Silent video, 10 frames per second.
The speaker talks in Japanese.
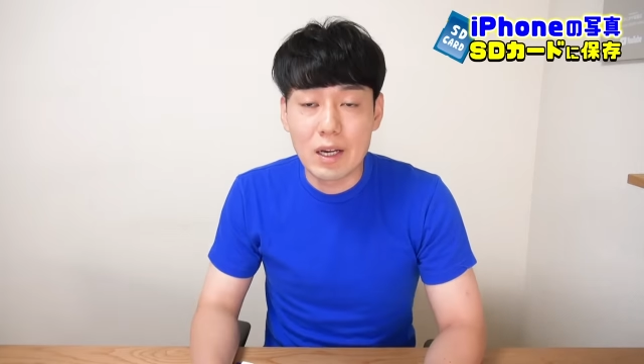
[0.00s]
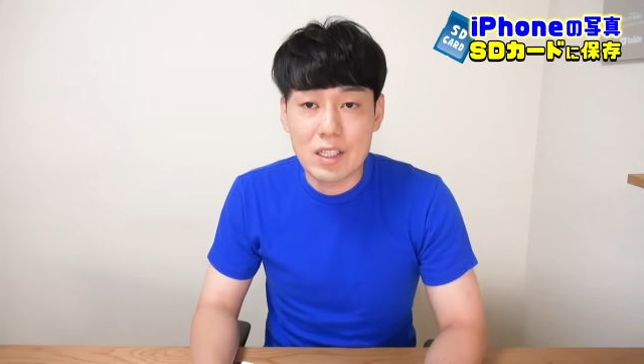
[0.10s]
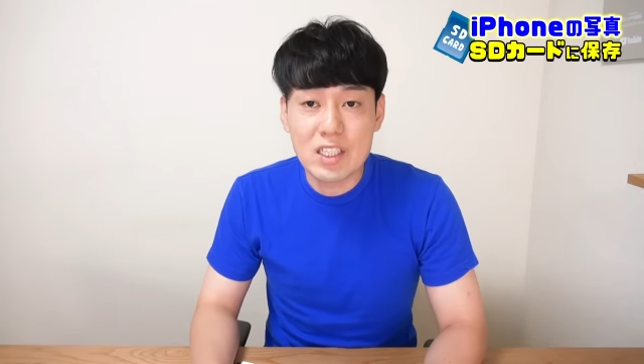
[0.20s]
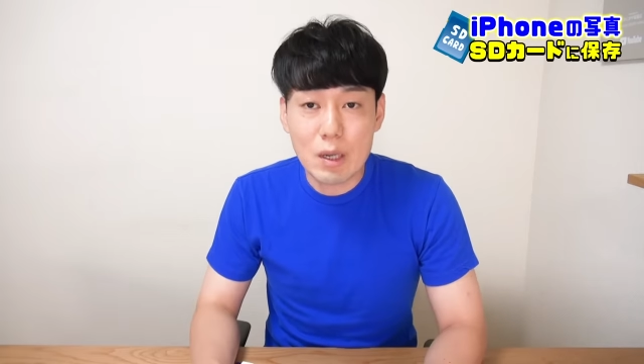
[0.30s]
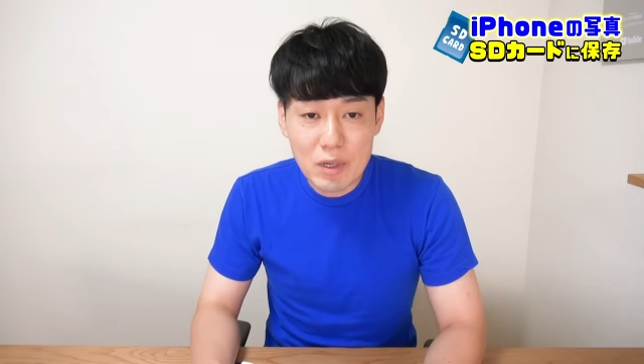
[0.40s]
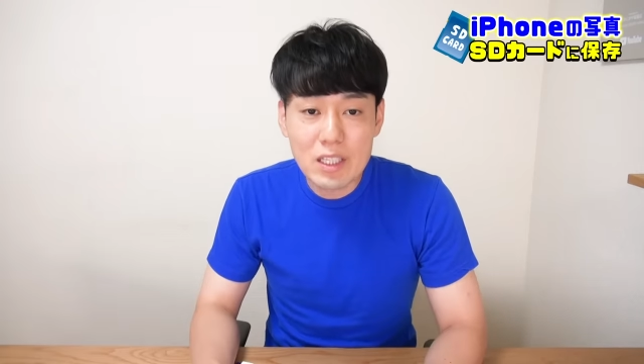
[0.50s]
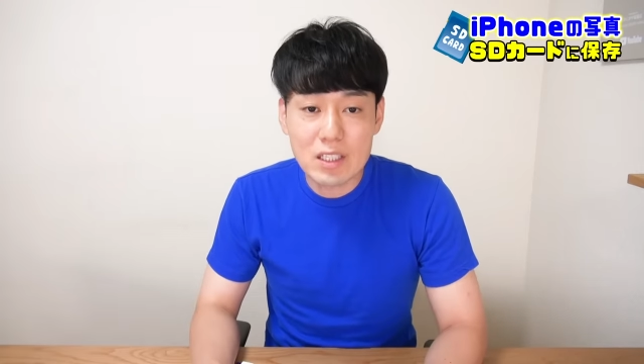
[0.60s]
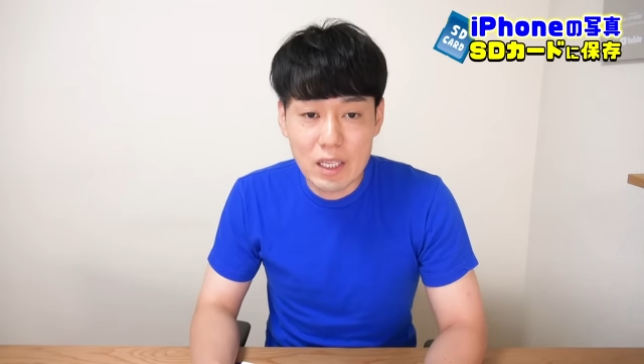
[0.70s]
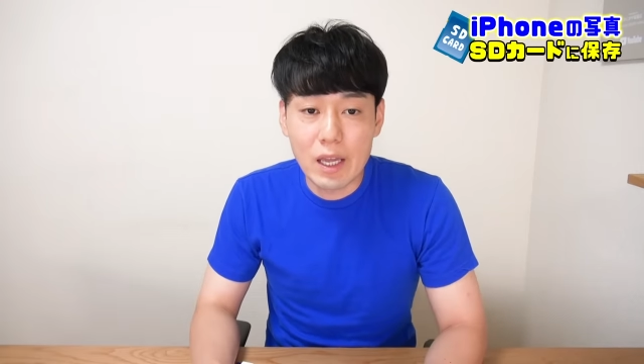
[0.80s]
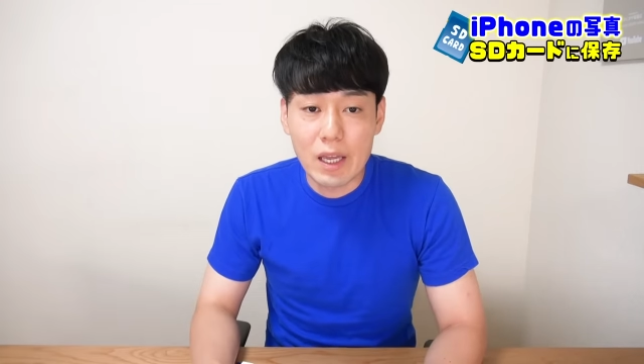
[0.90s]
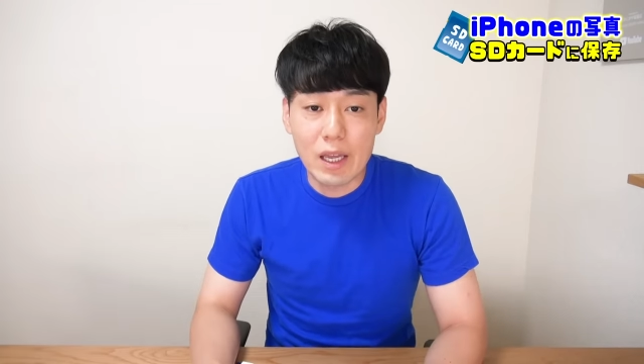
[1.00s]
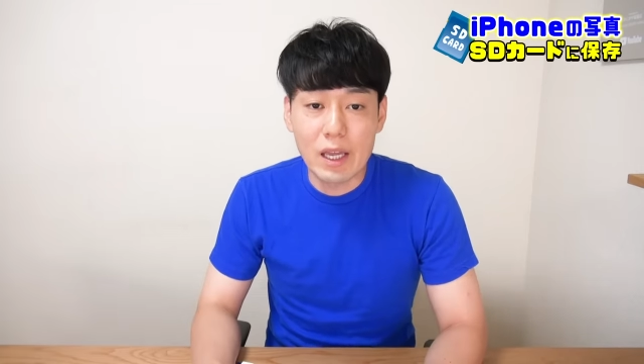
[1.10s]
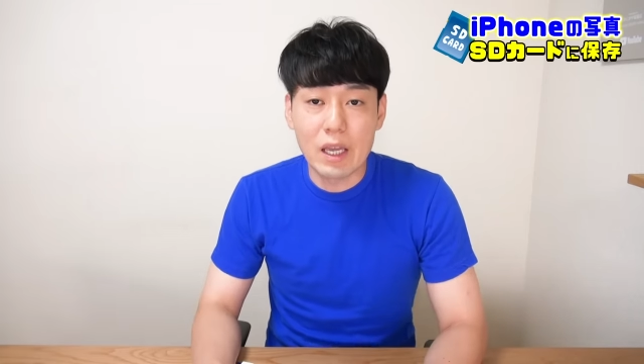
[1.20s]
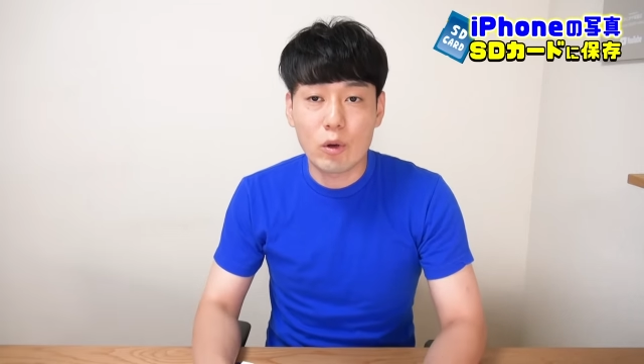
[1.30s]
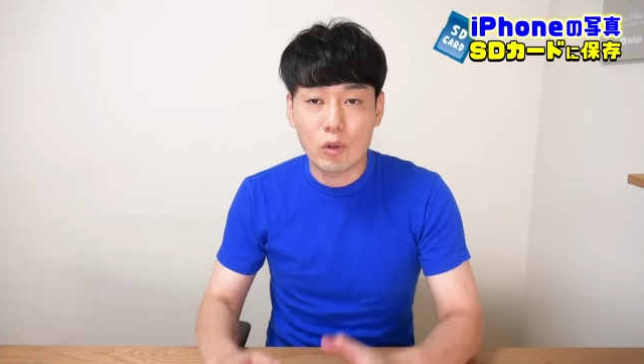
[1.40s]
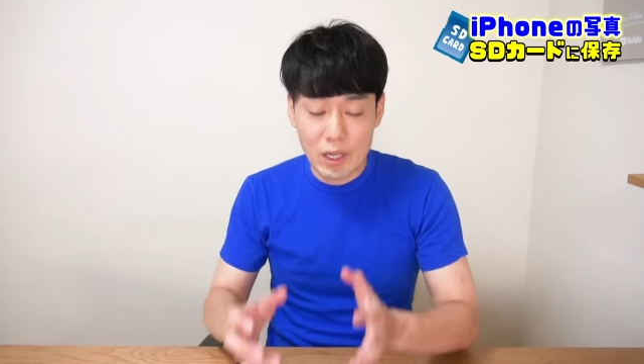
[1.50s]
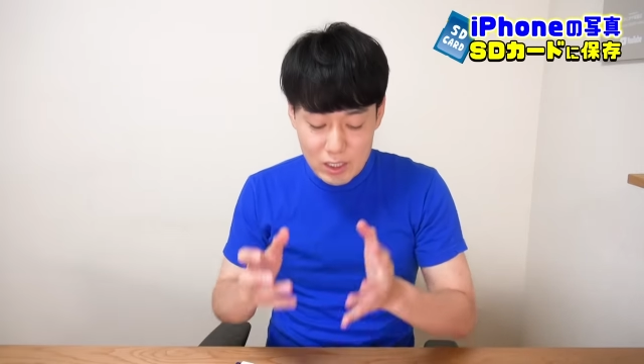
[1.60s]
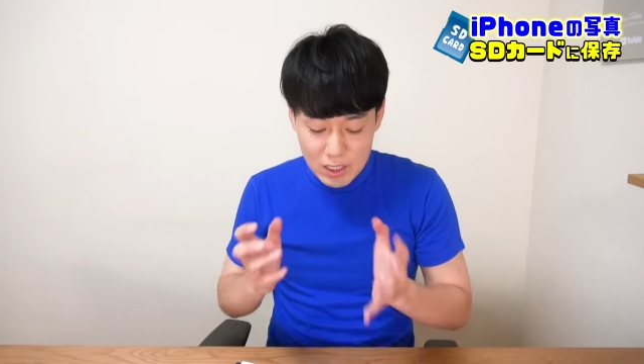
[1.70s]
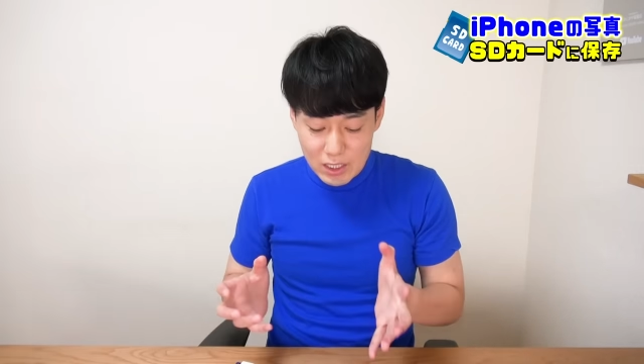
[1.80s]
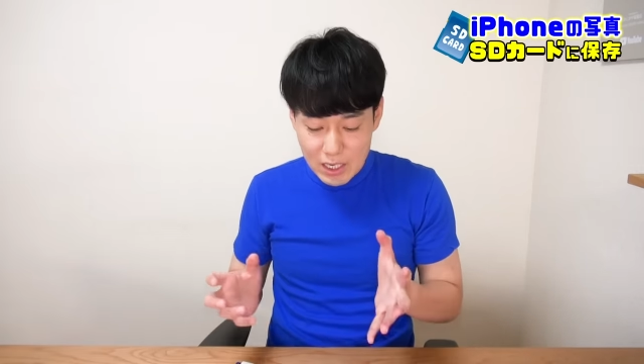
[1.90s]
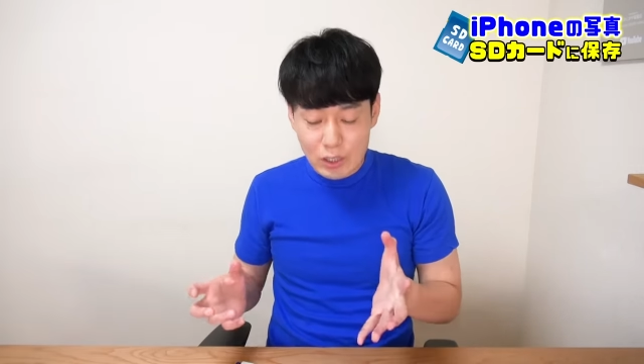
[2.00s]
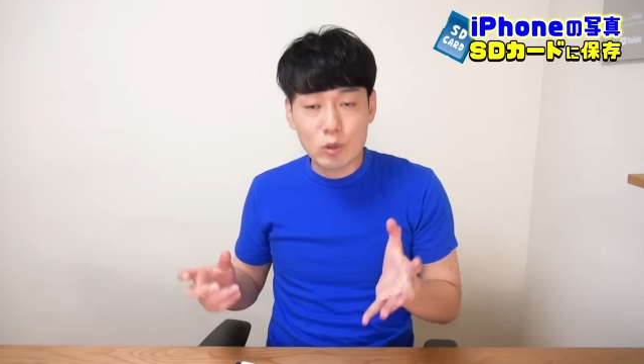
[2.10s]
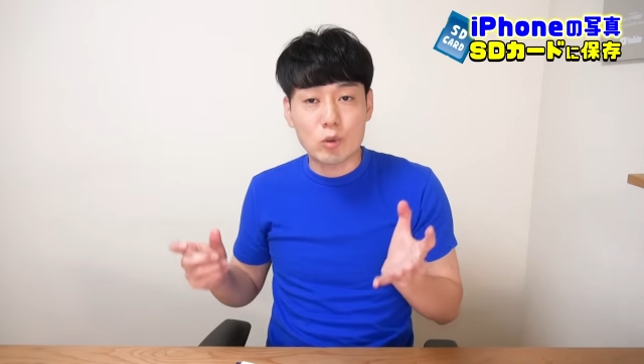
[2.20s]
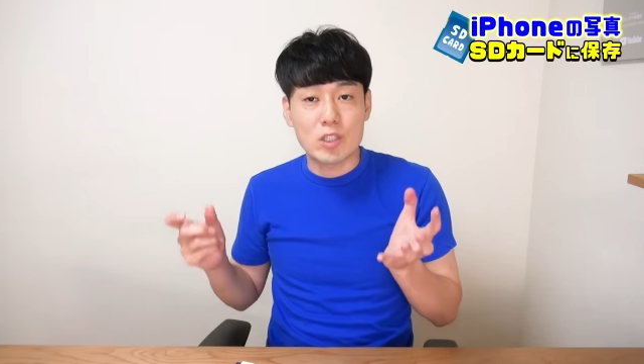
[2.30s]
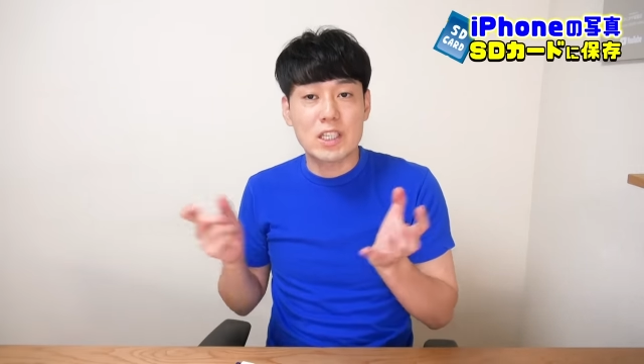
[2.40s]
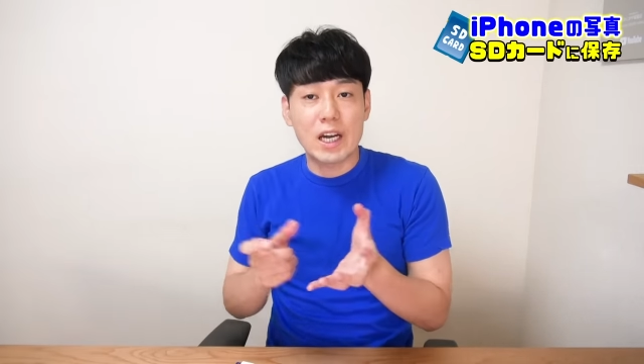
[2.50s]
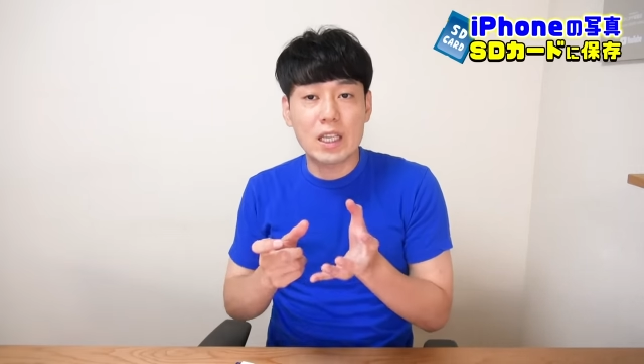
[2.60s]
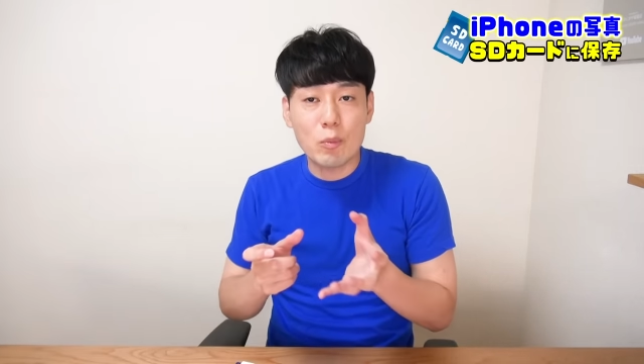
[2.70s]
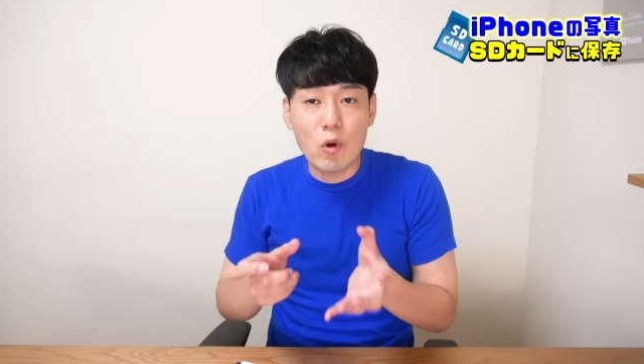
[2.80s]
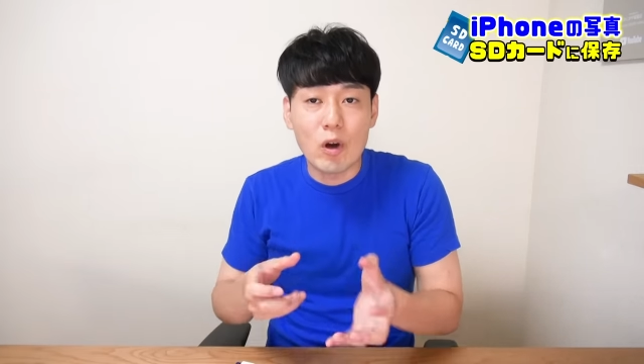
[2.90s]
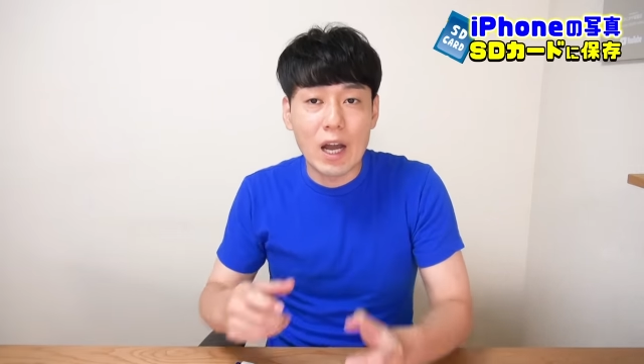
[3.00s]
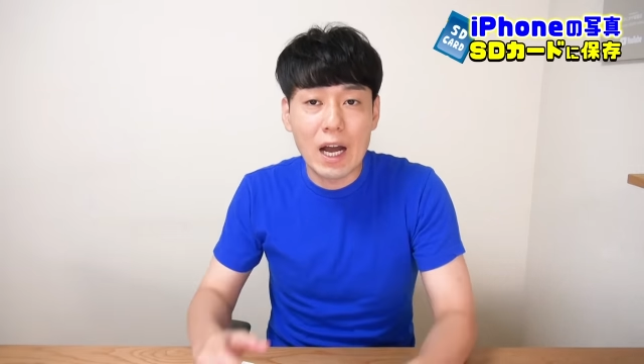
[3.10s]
ちなみにですね、えー、この エスディー カードをつなげても